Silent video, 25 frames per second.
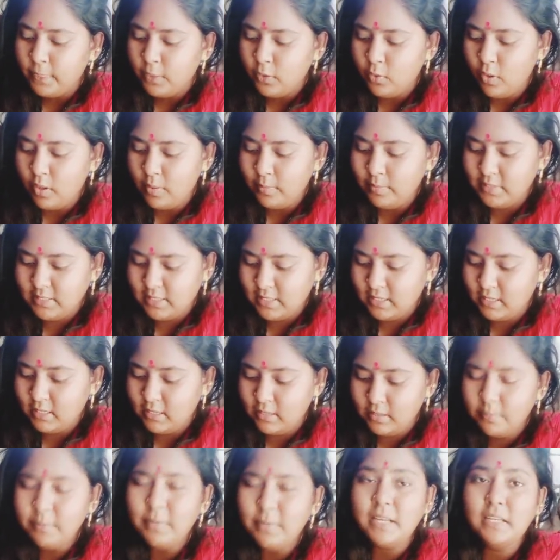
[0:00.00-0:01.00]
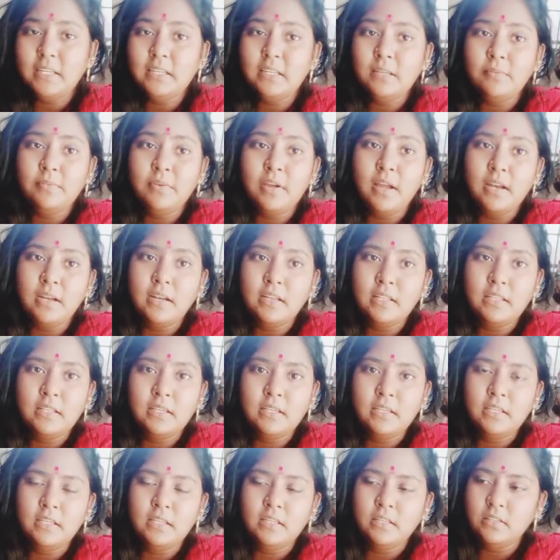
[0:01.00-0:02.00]
তো আমি যেখানে বাড়িটা ভাড়া
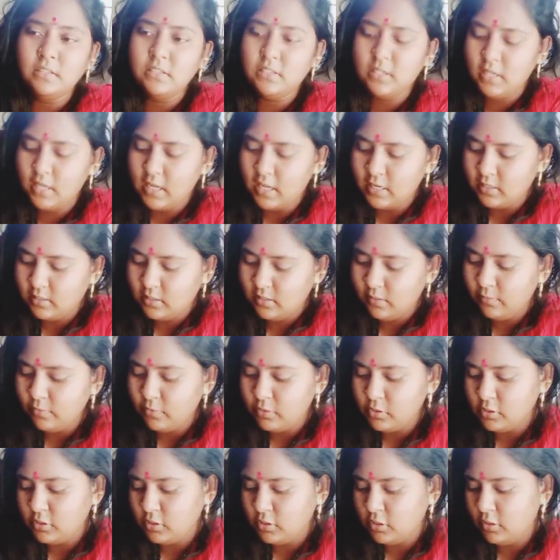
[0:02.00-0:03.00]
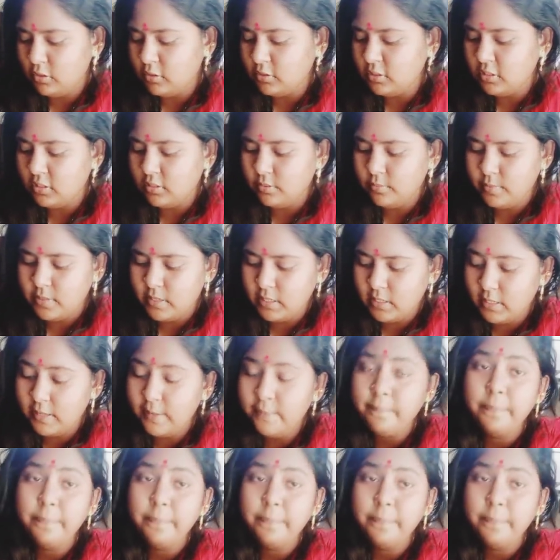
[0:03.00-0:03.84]
থাকি না সেই আন্টি বলছিল যেটি ভার্গি